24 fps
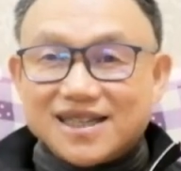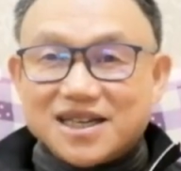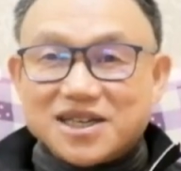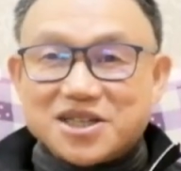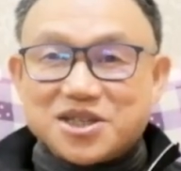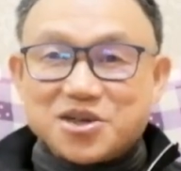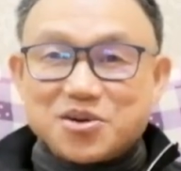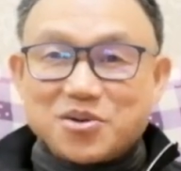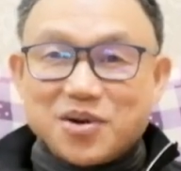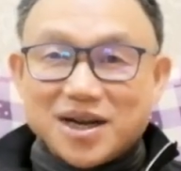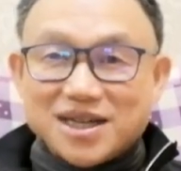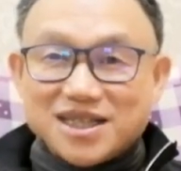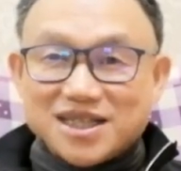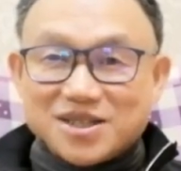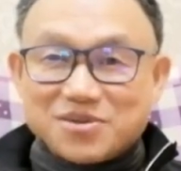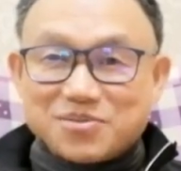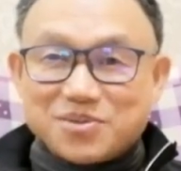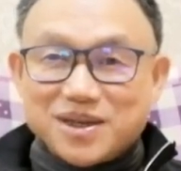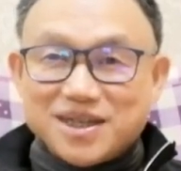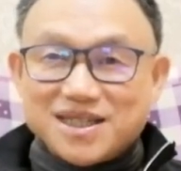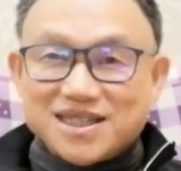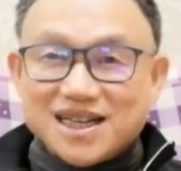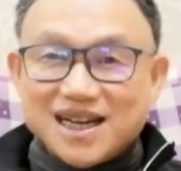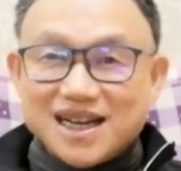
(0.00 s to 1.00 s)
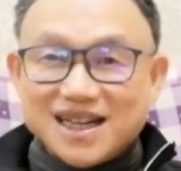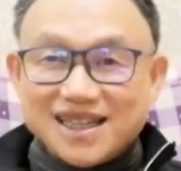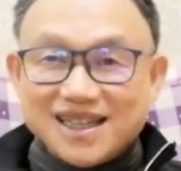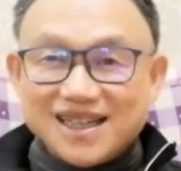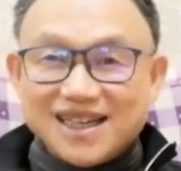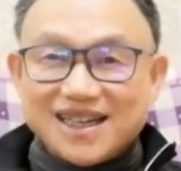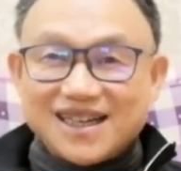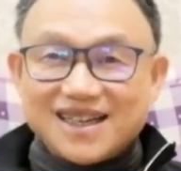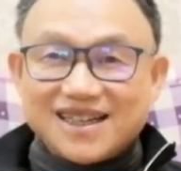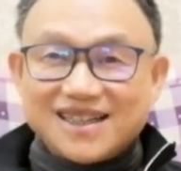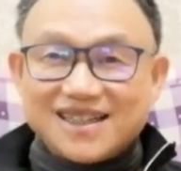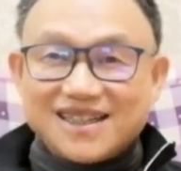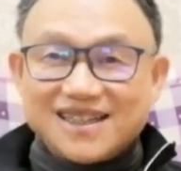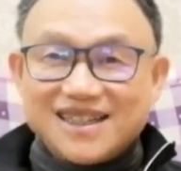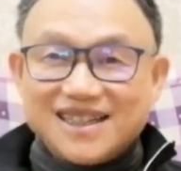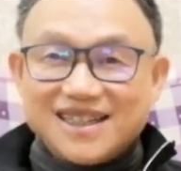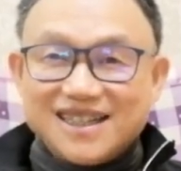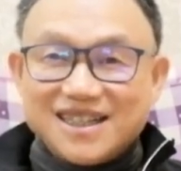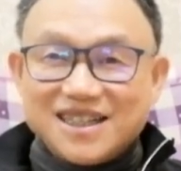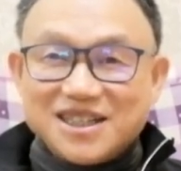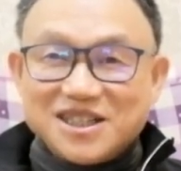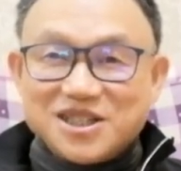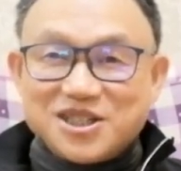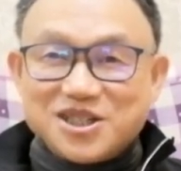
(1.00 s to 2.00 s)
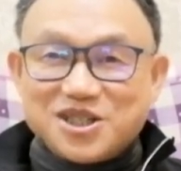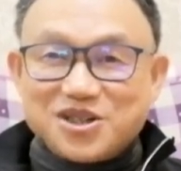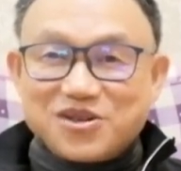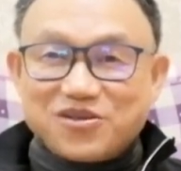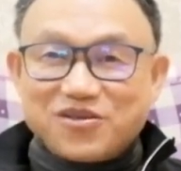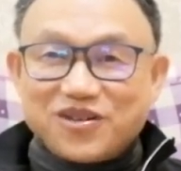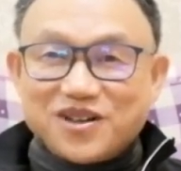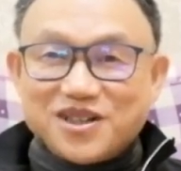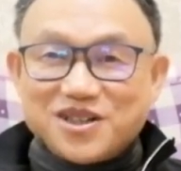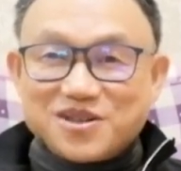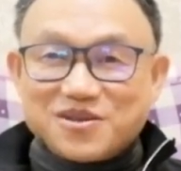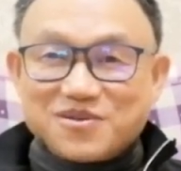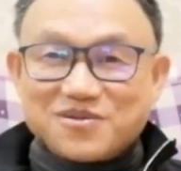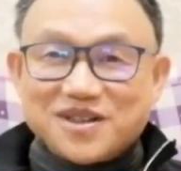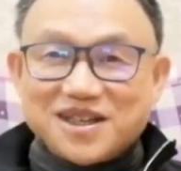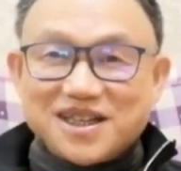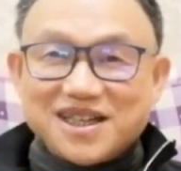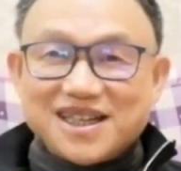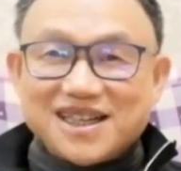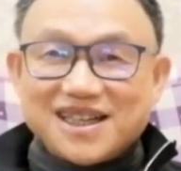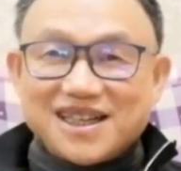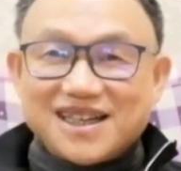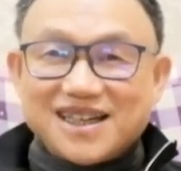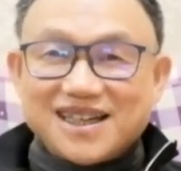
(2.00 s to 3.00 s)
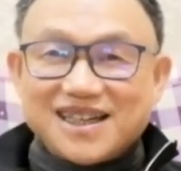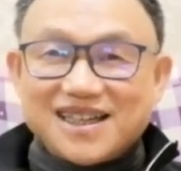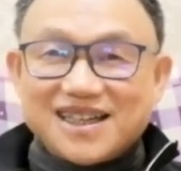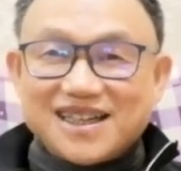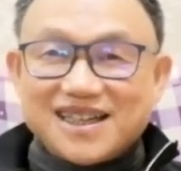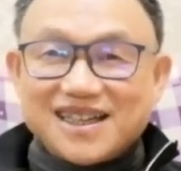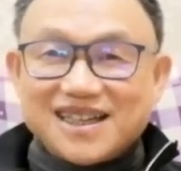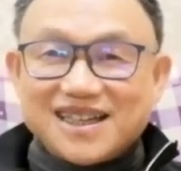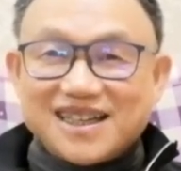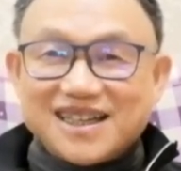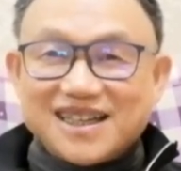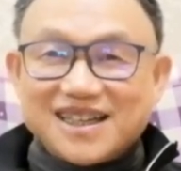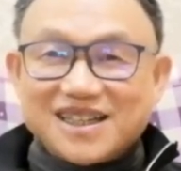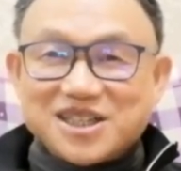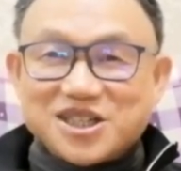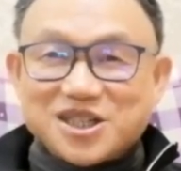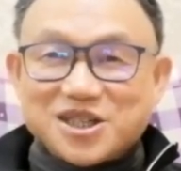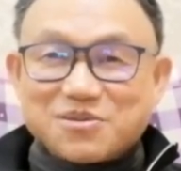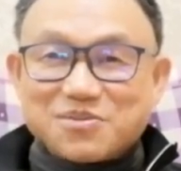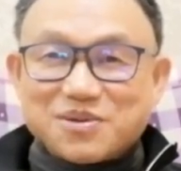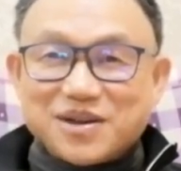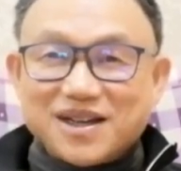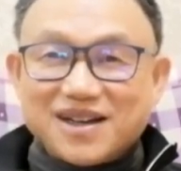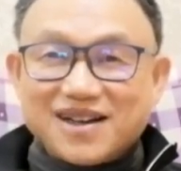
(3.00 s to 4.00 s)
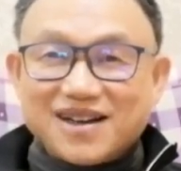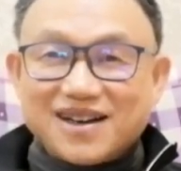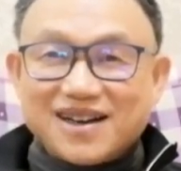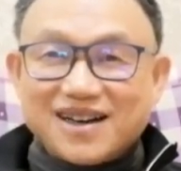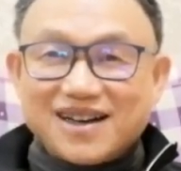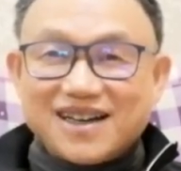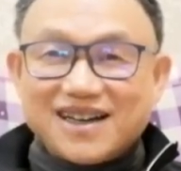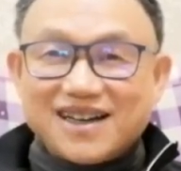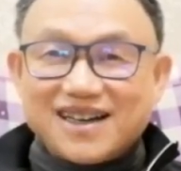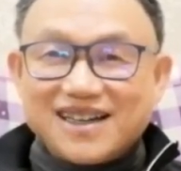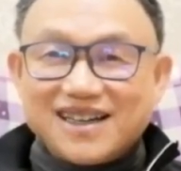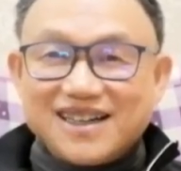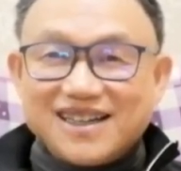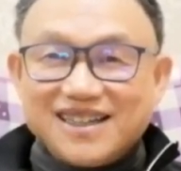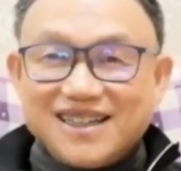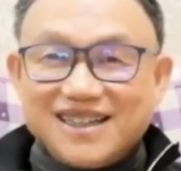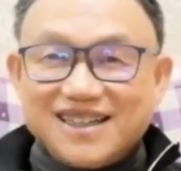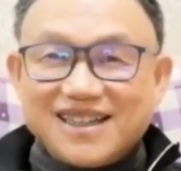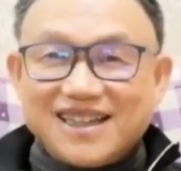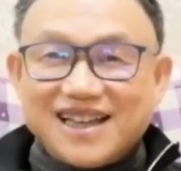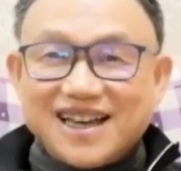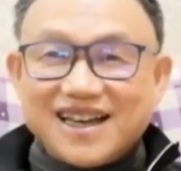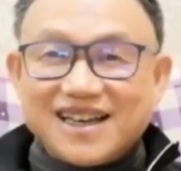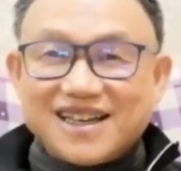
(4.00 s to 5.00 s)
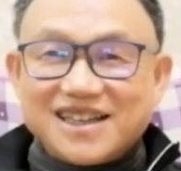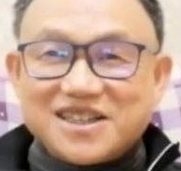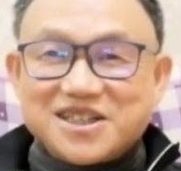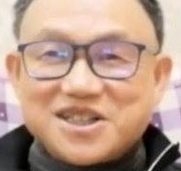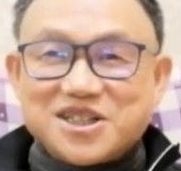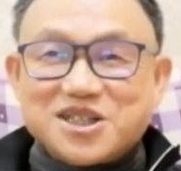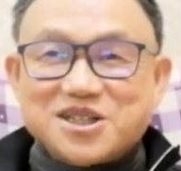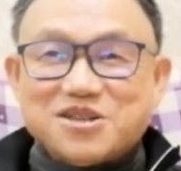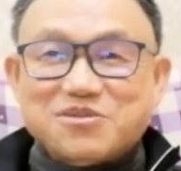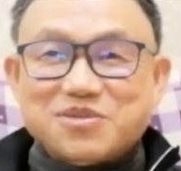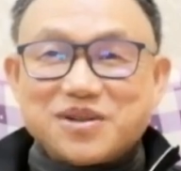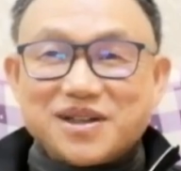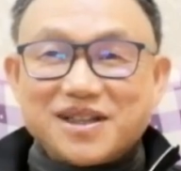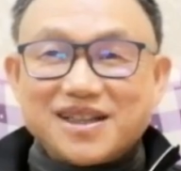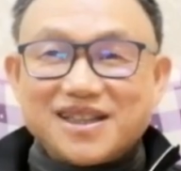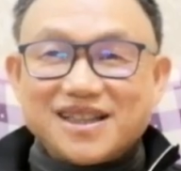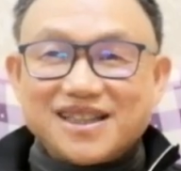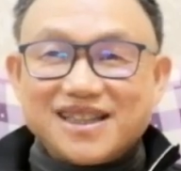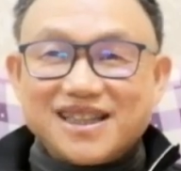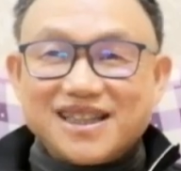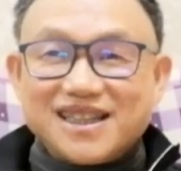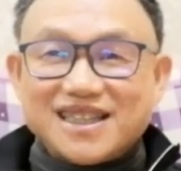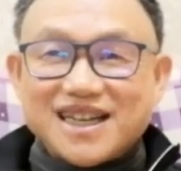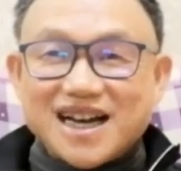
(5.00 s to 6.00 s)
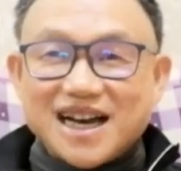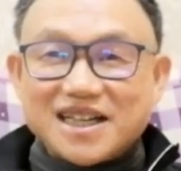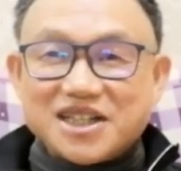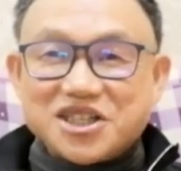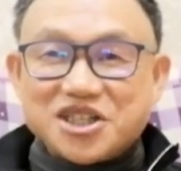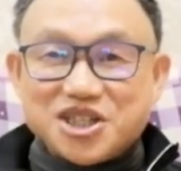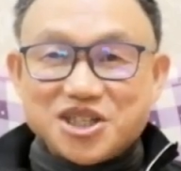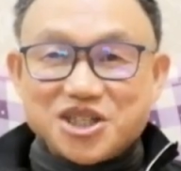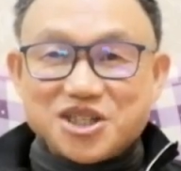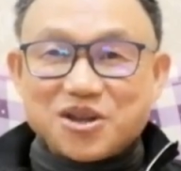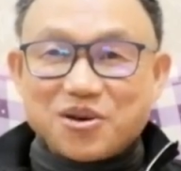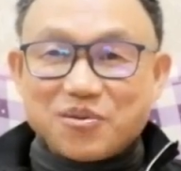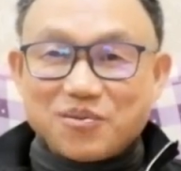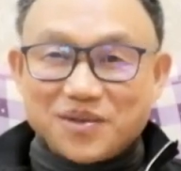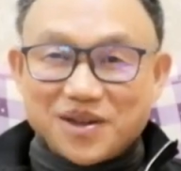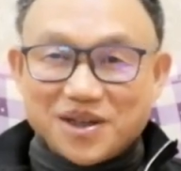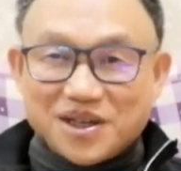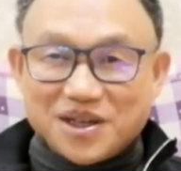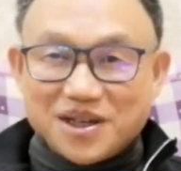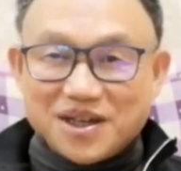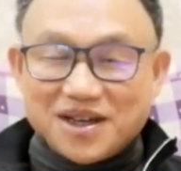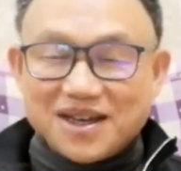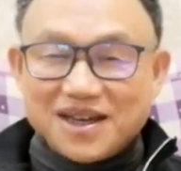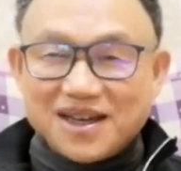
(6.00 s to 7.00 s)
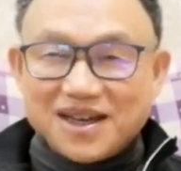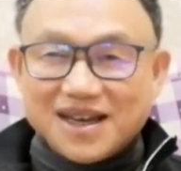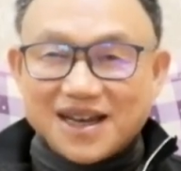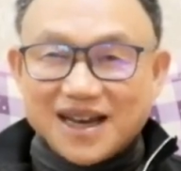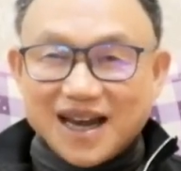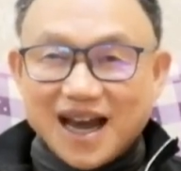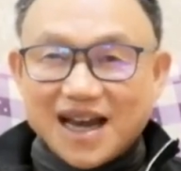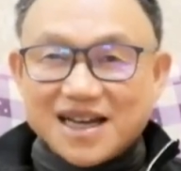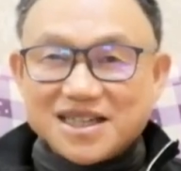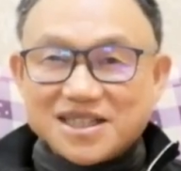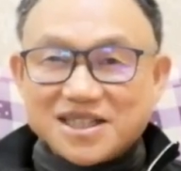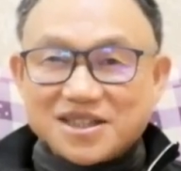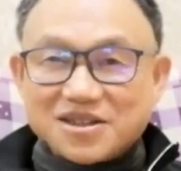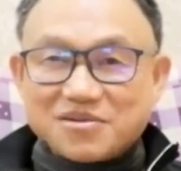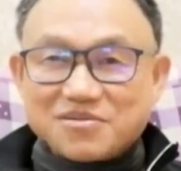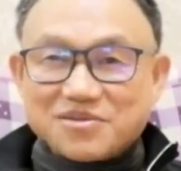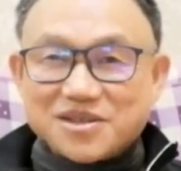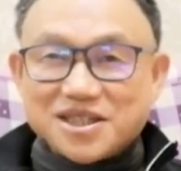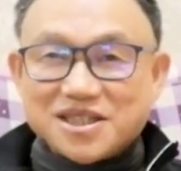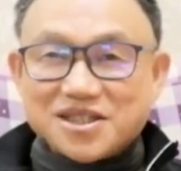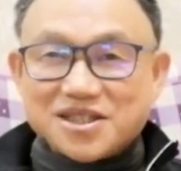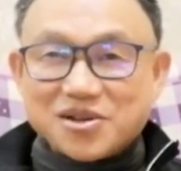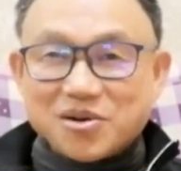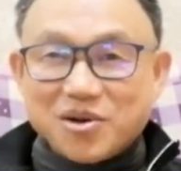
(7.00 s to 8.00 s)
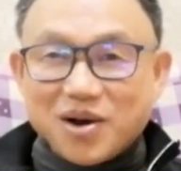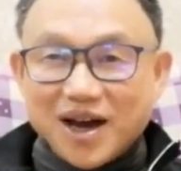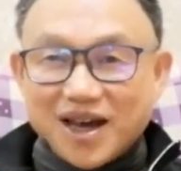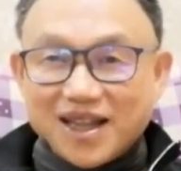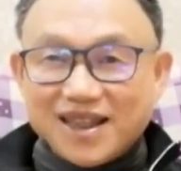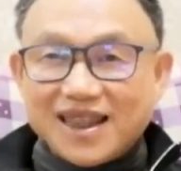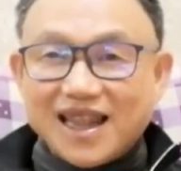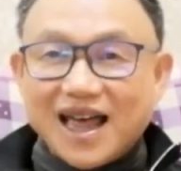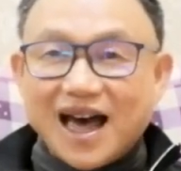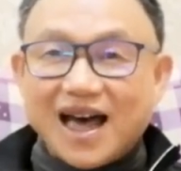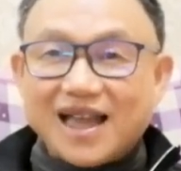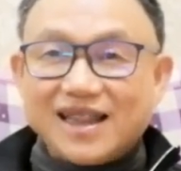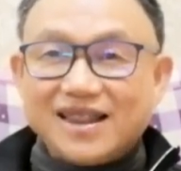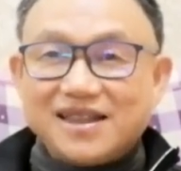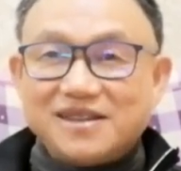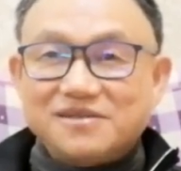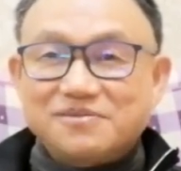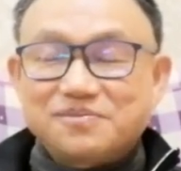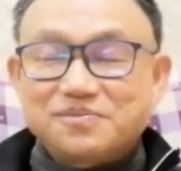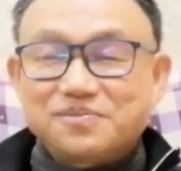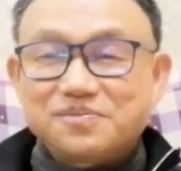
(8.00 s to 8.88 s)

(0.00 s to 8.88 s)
在西瓜视频上的一个几分钟的一个视频啊，一点视频的，你想系统的看一些东西就很难。